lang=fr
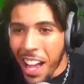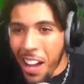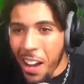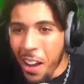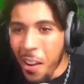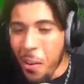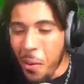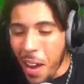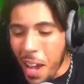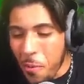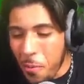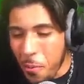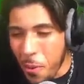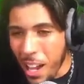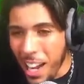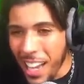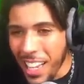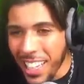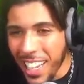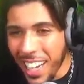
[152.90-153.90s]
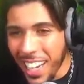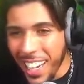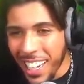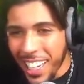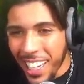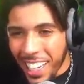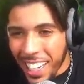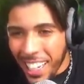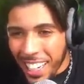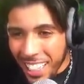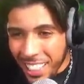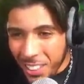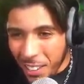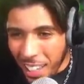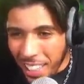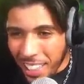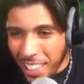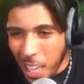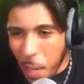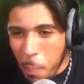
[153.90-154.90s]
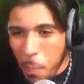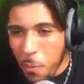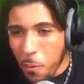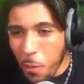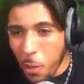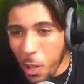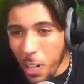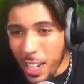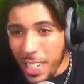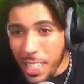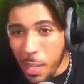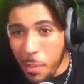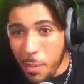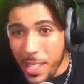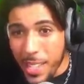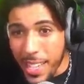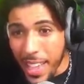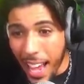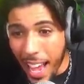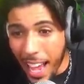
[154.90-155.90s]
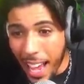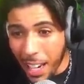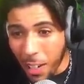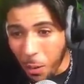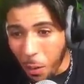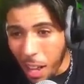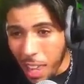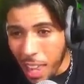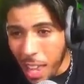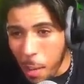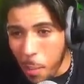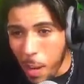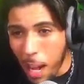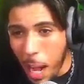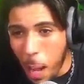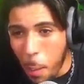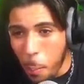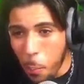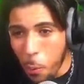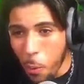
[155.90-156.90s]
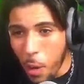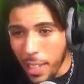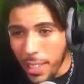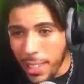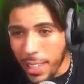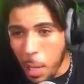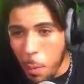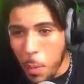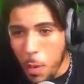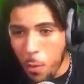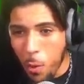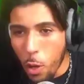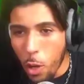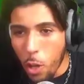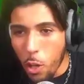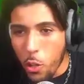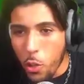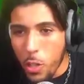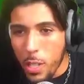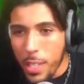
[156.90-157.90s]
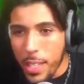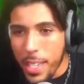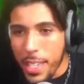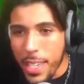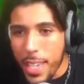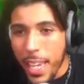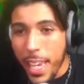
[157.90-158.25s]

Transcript: Ouais, ils font Aladdin Ils ont un tapis volant, les amis, c'est incroyable Apu a un tapis volant juste ici